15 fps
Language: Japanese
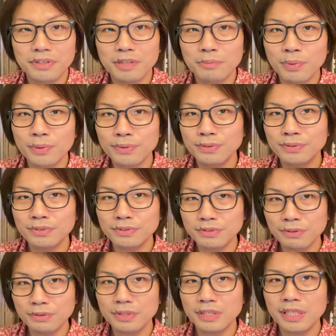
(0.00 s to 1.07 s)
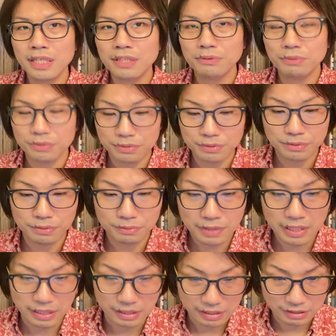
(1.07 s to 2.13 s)
で、僕の意見というの
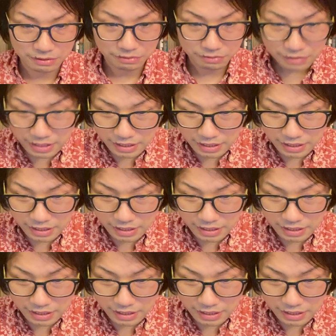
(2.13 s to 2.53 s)
は、あの、